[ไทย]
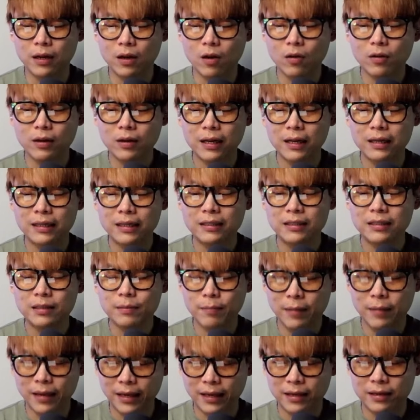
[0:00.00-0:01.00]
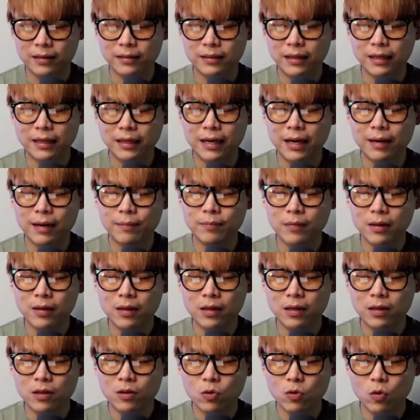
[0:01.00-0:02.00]
logarithmic นะครับ
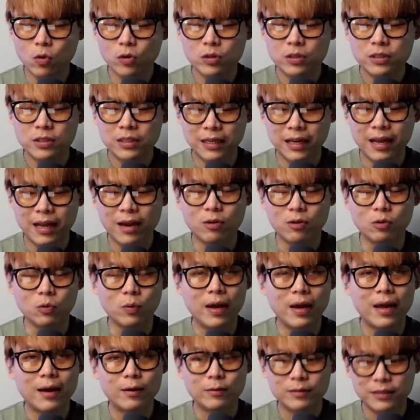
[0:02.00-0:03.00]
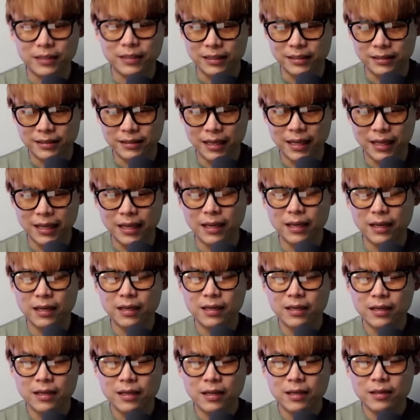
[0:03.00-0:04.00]
growth channel หรือ แอล จี ซี
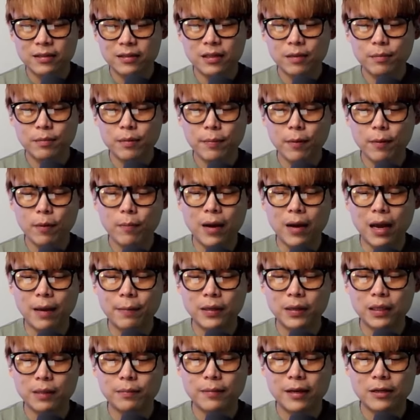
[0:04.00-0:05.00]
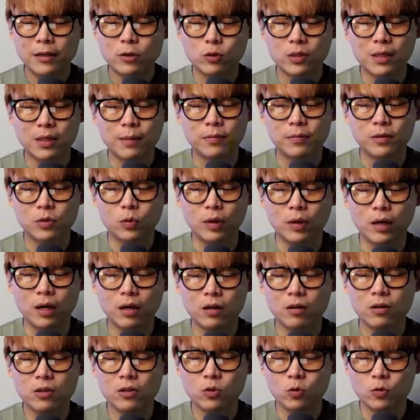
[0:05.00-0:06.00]
ซึ่งมีเป้าหมายเพื่อทำนายจุดต่ำสุด
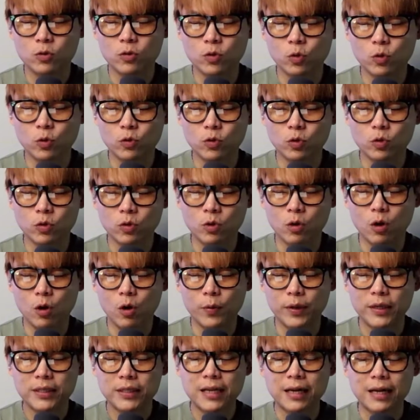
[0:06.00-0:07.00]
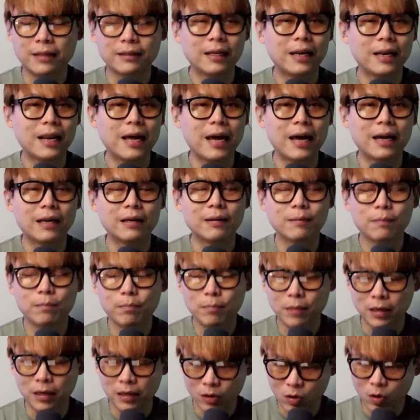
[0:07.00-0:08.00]
แล้วก็จุดสูงสุดของวัฏจักรตลาด
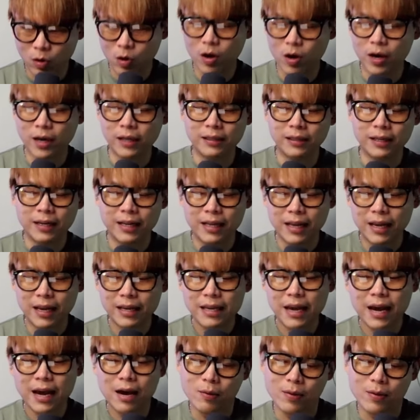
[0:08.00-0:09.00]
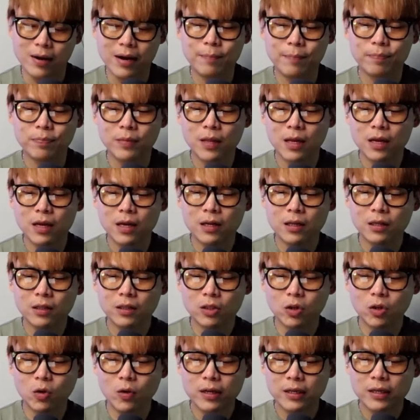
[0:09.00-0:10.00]
Bitcoin ในระยะยาวครับ
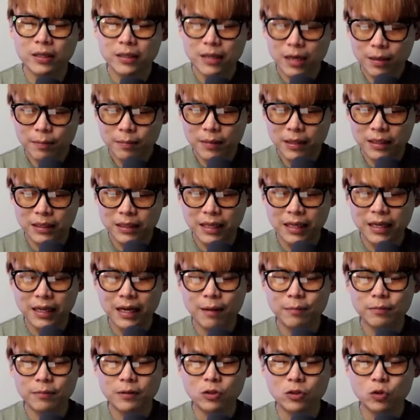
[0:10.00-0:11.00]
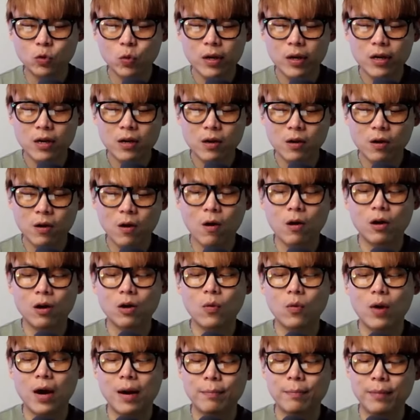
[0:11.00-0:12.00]
โดยเครื่องมือนี้ครับจะช่วยกรอง
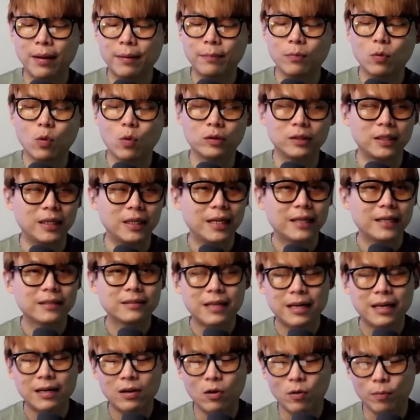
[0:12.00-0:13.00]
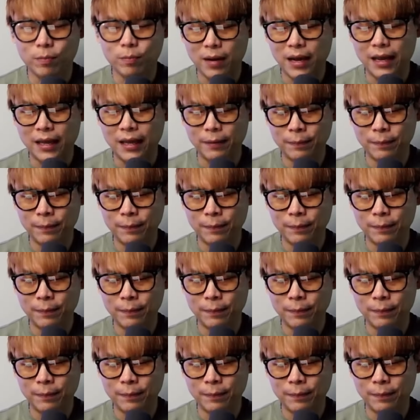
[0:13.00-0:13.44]
ความผันผวนในระยะสั้นออกไป